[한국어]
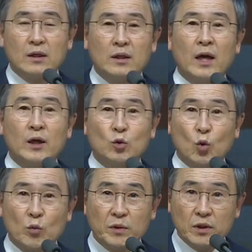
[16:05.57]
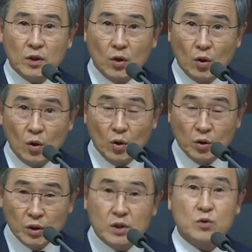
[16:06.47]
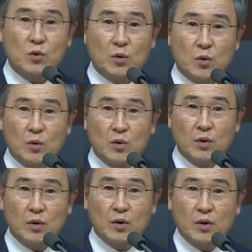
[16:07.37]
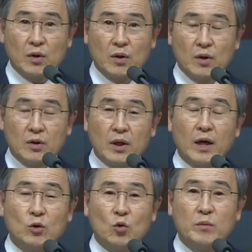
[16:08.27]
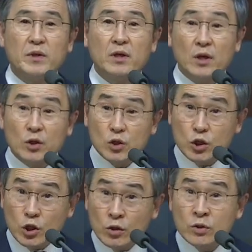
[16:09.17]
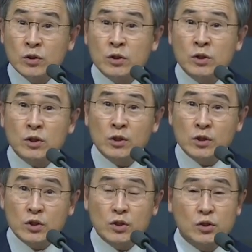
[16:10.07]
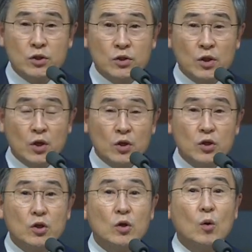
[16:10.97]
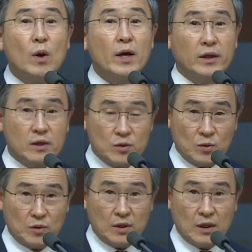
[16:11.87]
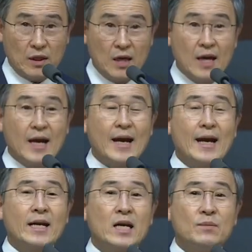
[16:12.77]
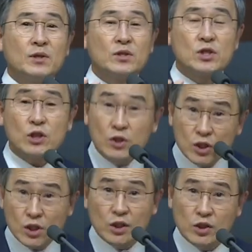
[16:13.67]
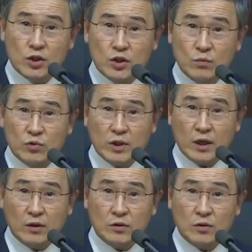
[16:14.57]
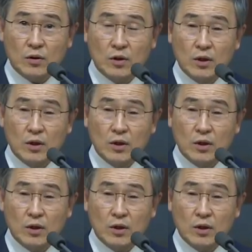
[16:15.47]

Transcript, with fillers: 나의 도움이 어디서 올꼬? 나의 도움이 천지를 지으신 여호와에게서로다. 하나님은 천지를 지으신 분이라는 거죠.